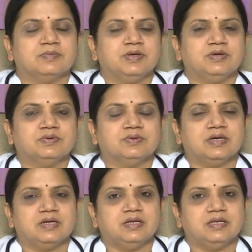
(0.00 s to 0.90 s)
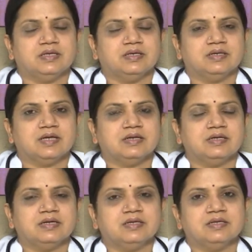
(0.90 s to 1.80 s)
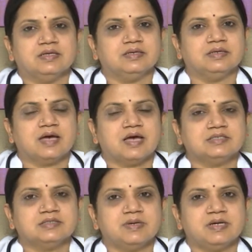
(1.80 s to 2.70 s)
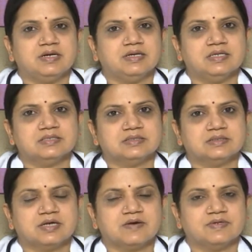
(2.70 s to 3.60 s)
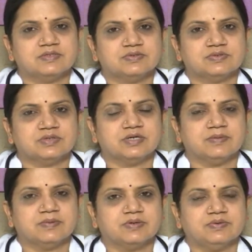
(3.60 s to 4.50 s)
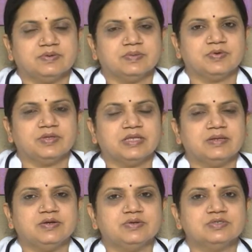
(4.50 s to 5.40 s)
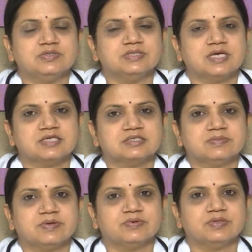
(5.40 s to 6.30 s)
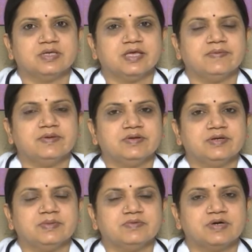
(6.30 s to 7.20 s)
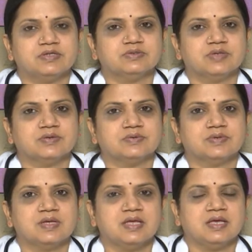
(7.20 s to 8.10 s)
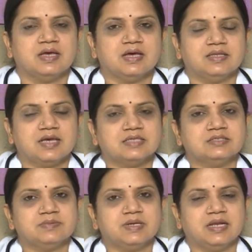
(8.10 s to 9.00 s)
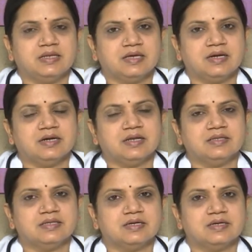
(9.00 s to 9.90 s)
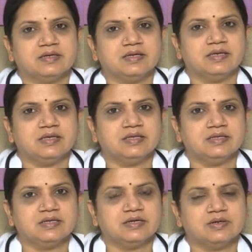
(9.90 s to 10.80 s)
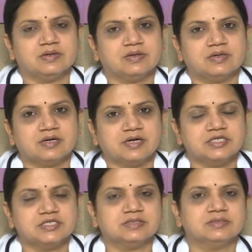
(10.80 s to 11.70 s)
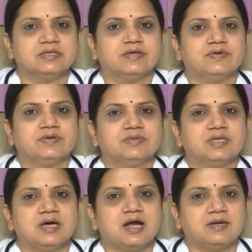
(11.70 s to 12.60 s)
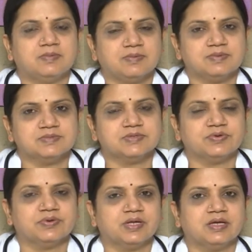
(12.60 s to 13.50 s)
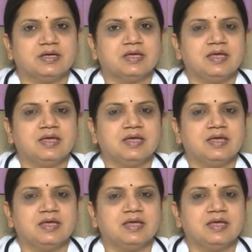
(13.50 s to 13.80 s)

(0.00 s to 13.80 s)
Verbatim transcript: మీకు అంటే నాన్నగారికి ఈ ఆస్తమా డీటెయిల్స్ కావాల్సి వస్తుందండి మాకు ఇప్పుడు ఎన్ని రోజుల నుంచి ఆస్తమా ఉంది ఏమేమి ట్రీట్మెంట్ వాడుతున్నారు అది ఆస్తమా నిర్ధారణ అయిందా ఇంకేదన్నా కండిషన్ ఏమైనా ఉందా హార్ట్ ప్రాబ్లమ్స్ ఏమైనా ఉన్నాయా